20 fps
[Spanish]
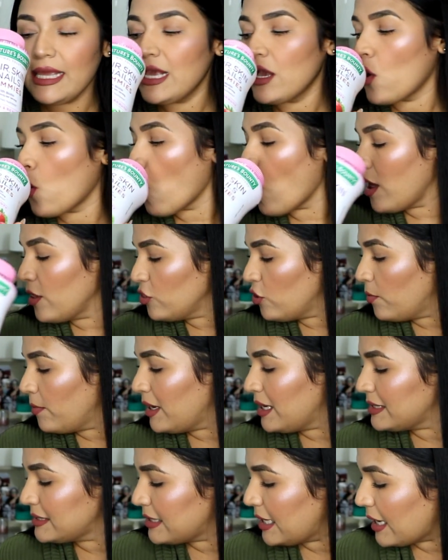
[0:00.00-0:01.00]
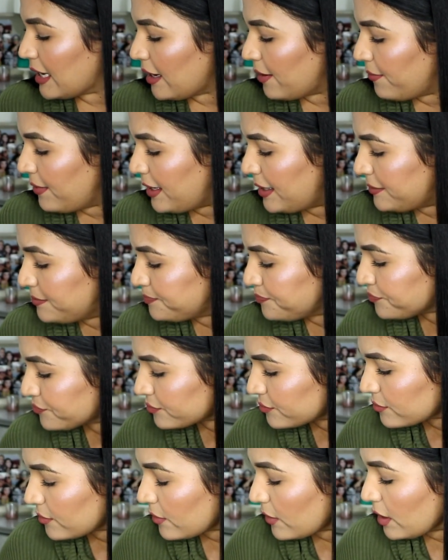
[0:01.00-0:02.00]
y cuando me las acabé
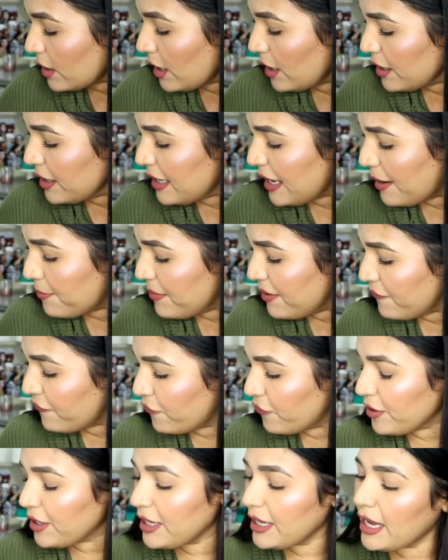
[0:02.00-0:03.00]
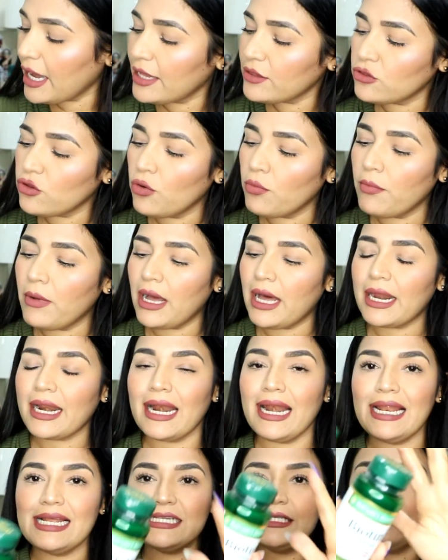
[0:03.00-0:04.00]
ya me fui a tomar
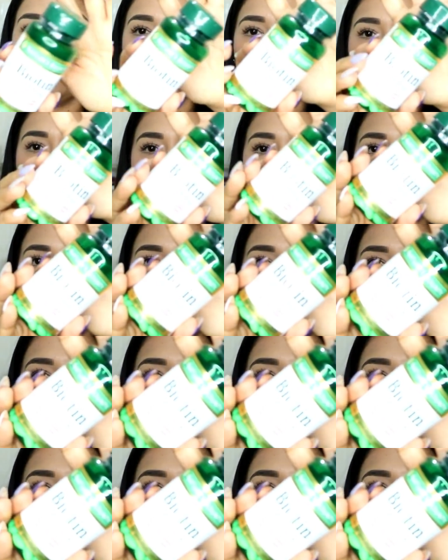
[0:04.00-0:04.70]
la biotina